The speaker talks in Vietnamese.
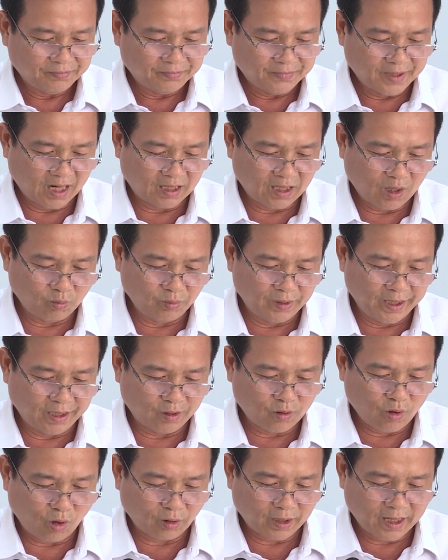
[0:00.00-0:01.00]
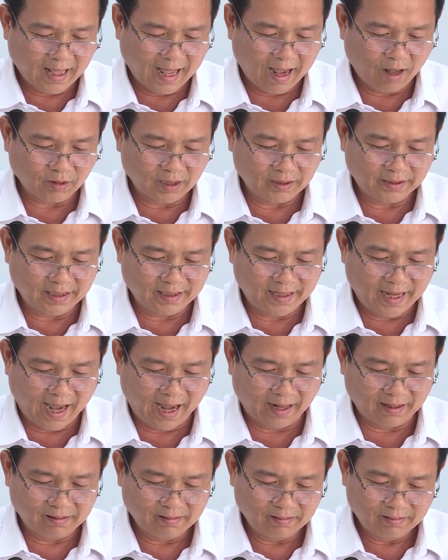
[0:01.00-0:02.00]
vận động viên của đoàn thể thao tỉnh Kiên
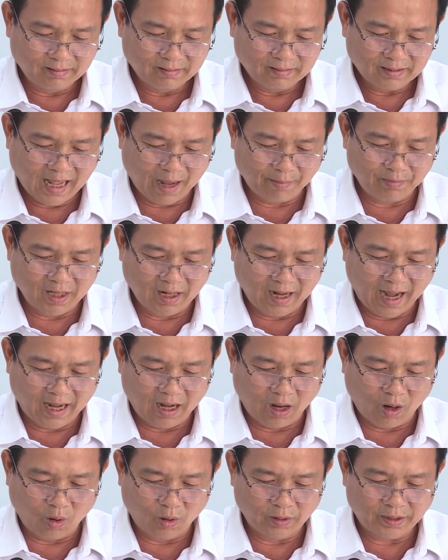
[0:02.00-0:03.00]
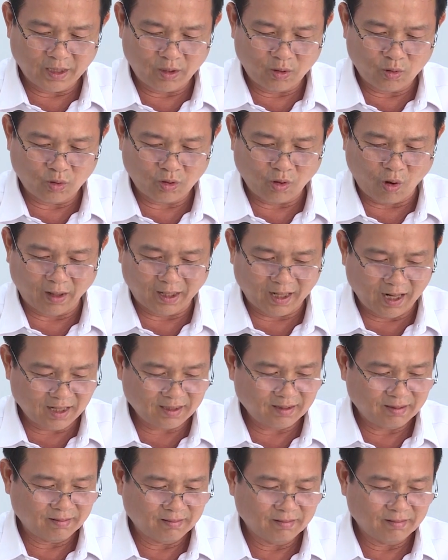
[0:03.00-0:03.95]
Giang tham dự đại hội sẽ luôn đoàn kết,